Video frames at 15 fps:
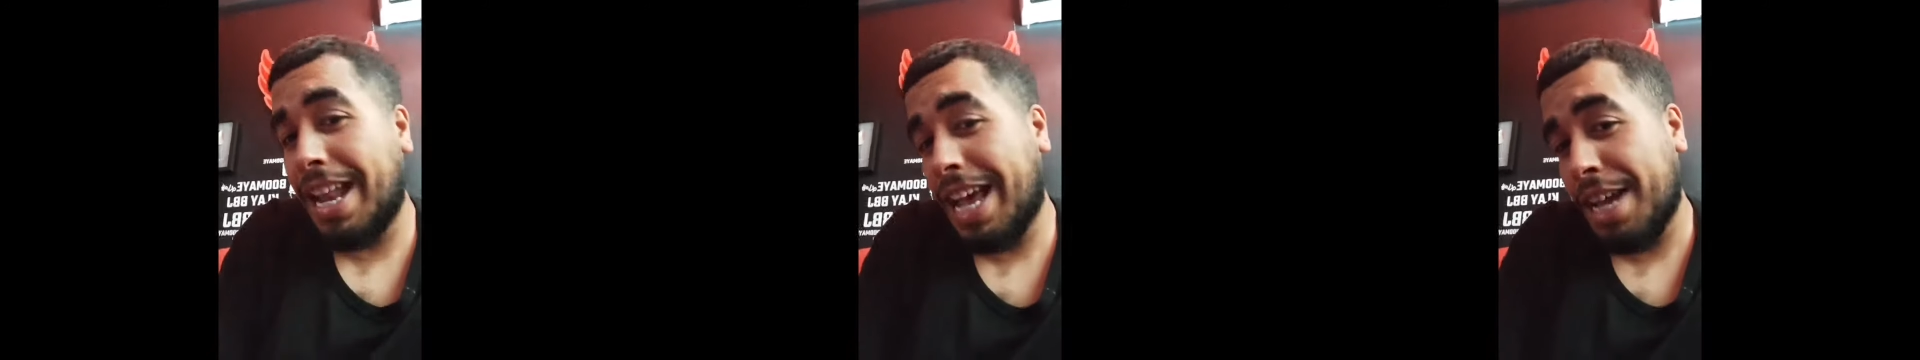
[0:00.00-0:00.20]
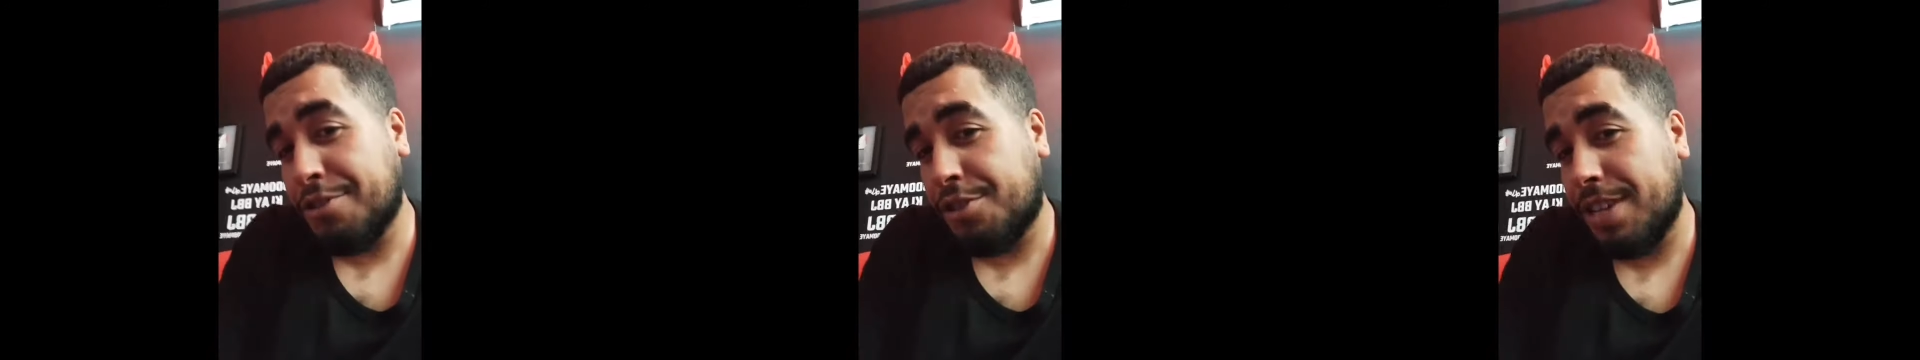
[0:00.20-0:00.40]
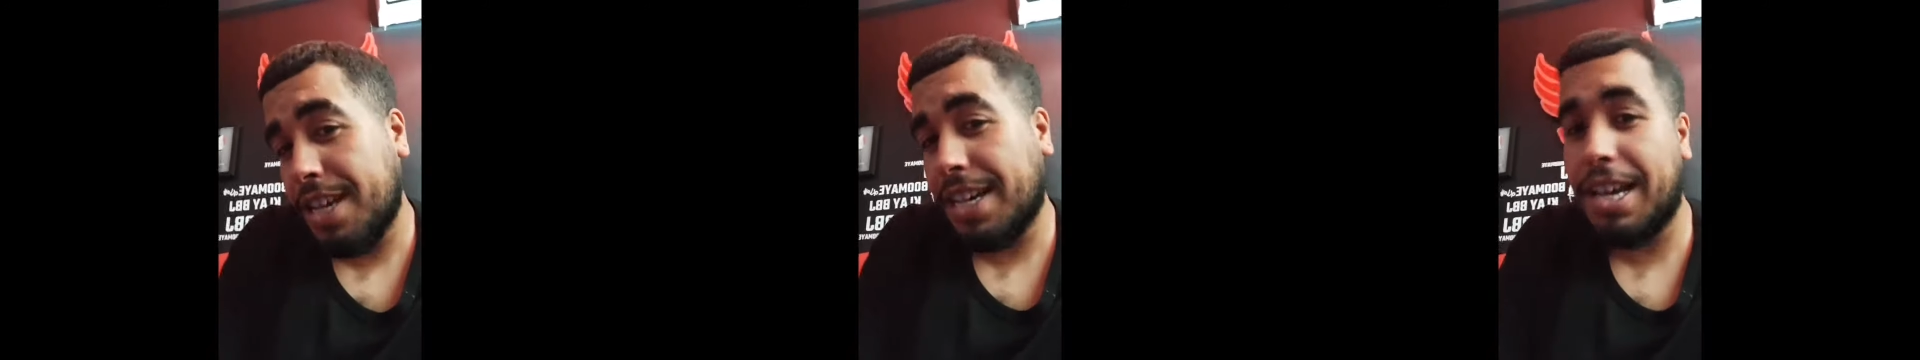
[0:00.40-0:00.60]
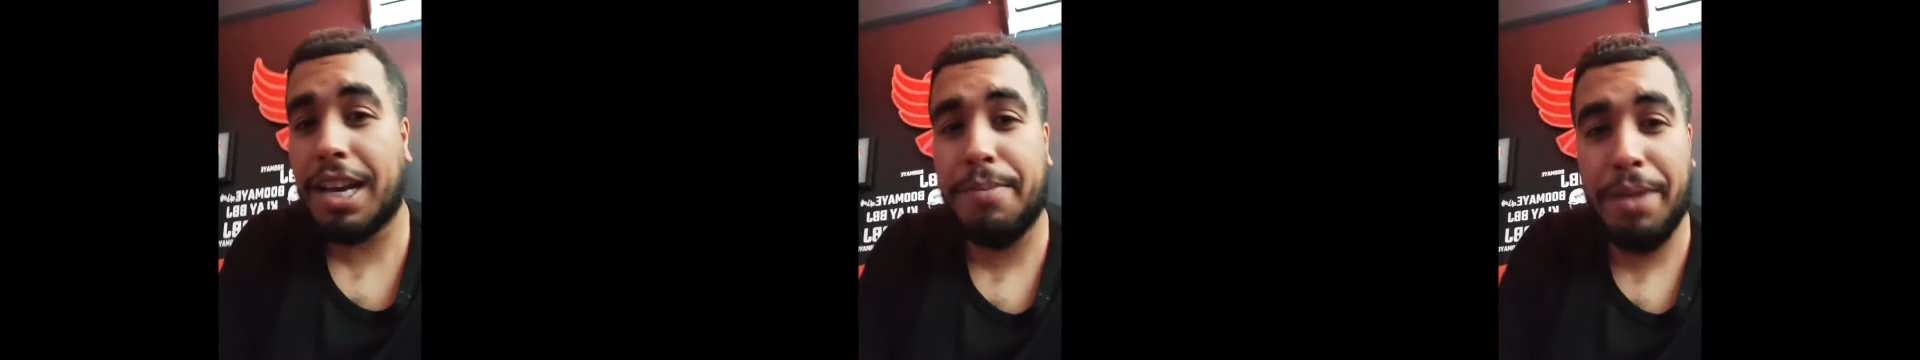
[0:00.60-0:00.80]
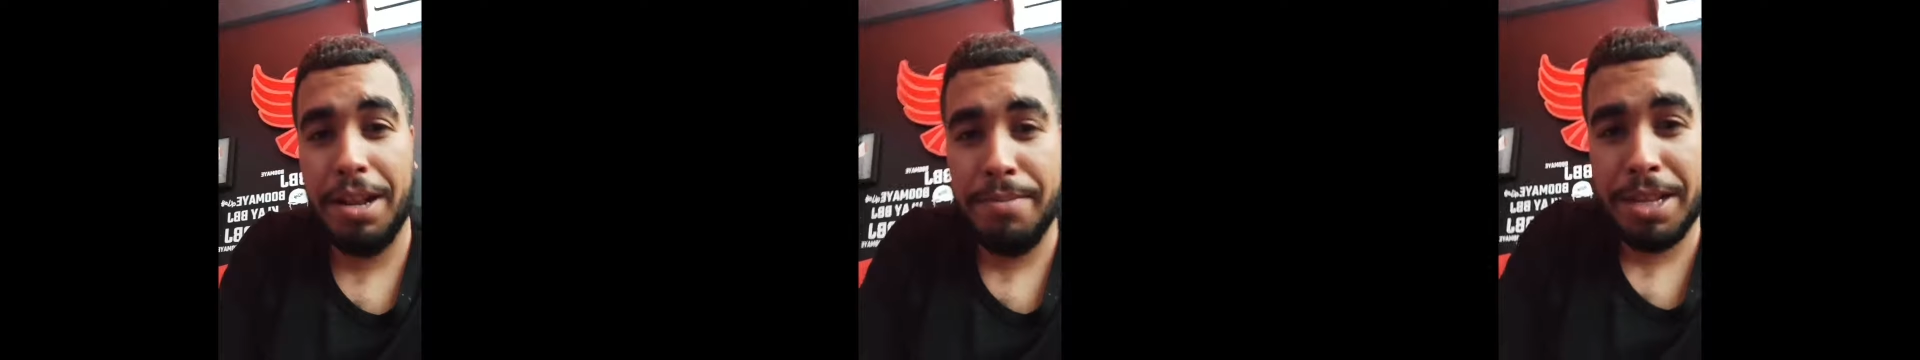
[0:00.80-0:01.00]
العشاقه
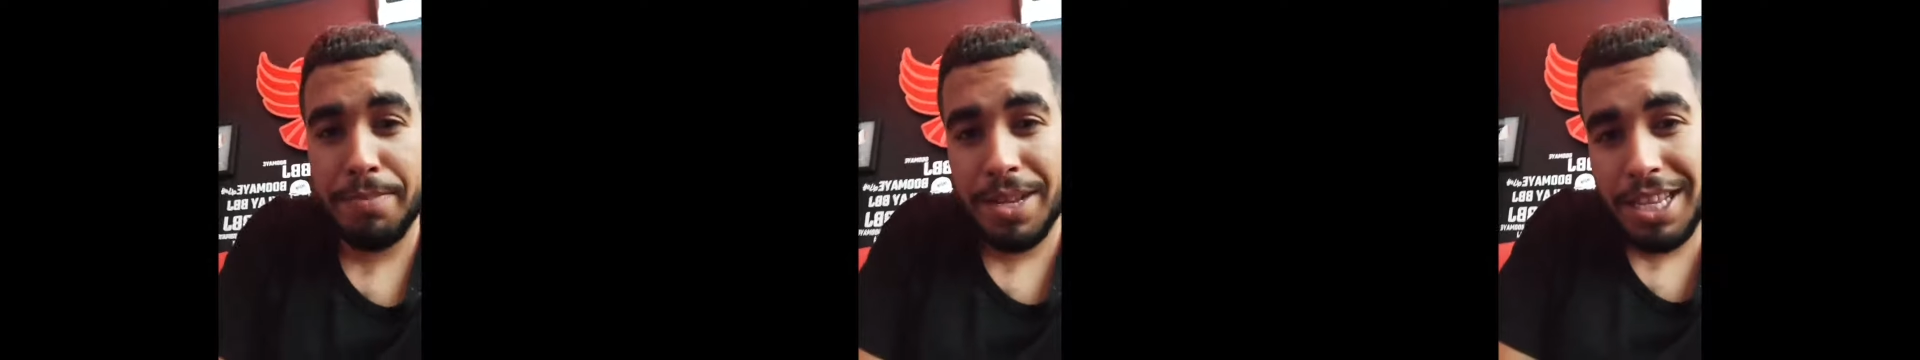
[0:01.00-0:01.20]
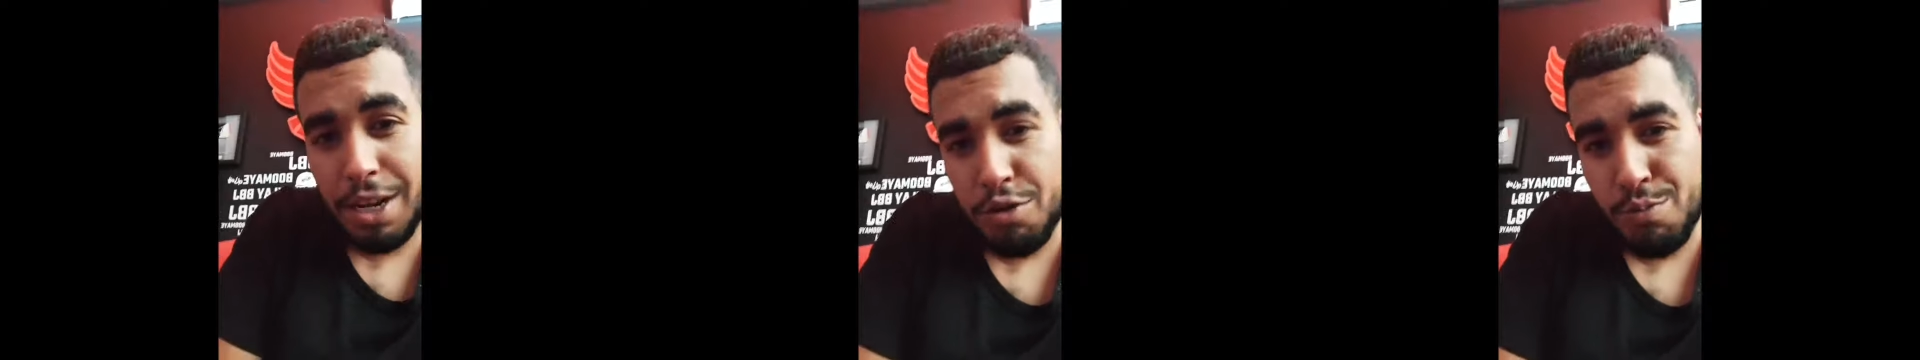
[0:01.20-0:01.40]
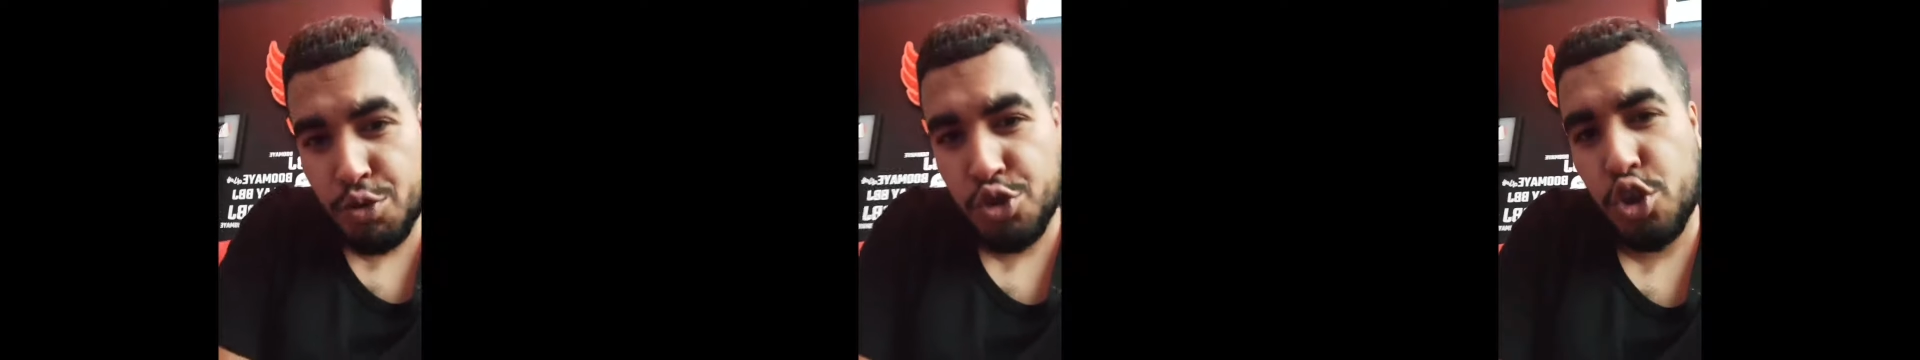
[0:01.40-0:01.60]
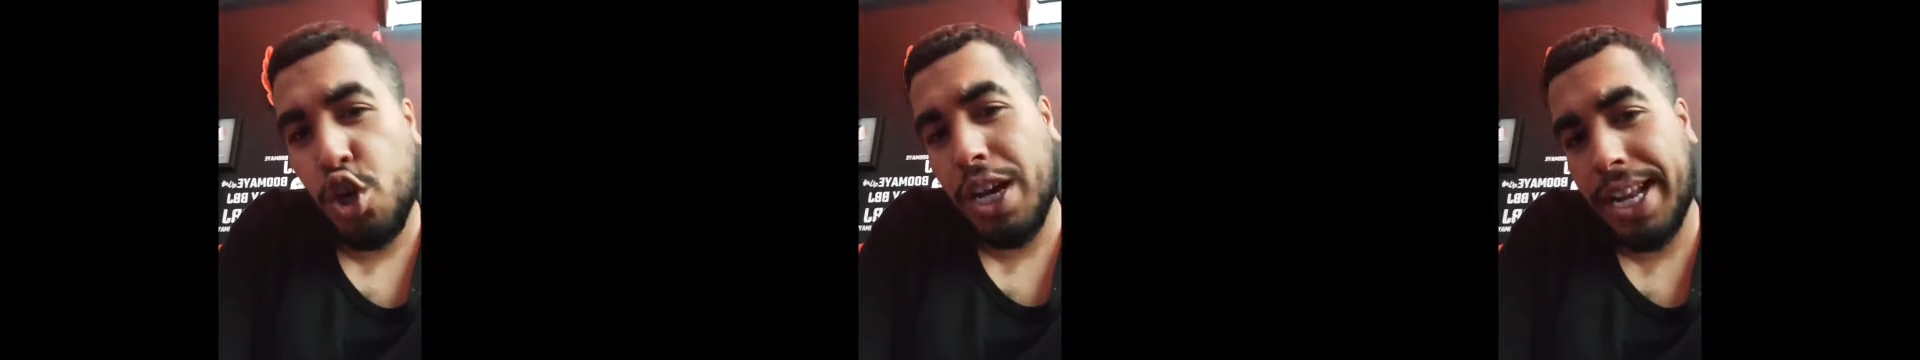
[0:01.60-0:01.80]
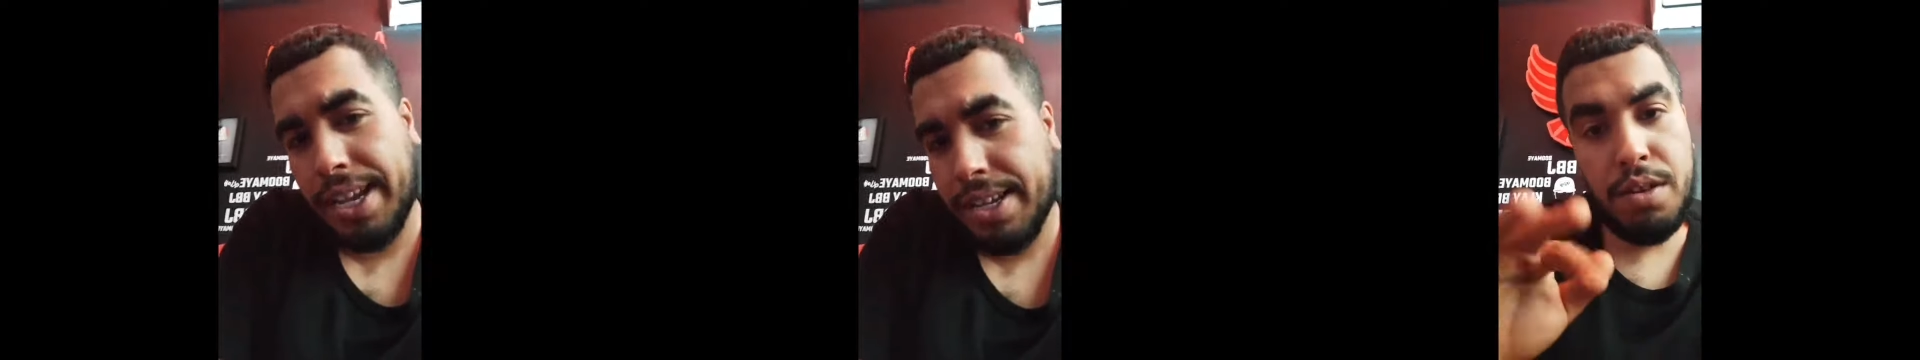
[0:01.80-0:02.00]
قبل ما تبدلهم
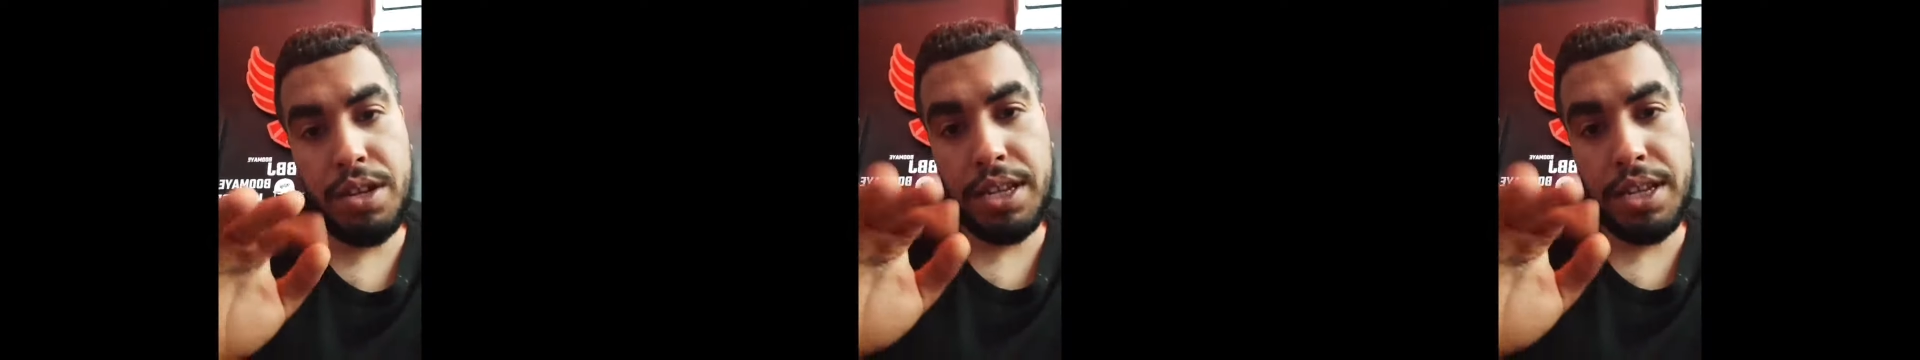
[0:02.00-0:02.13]
الشهره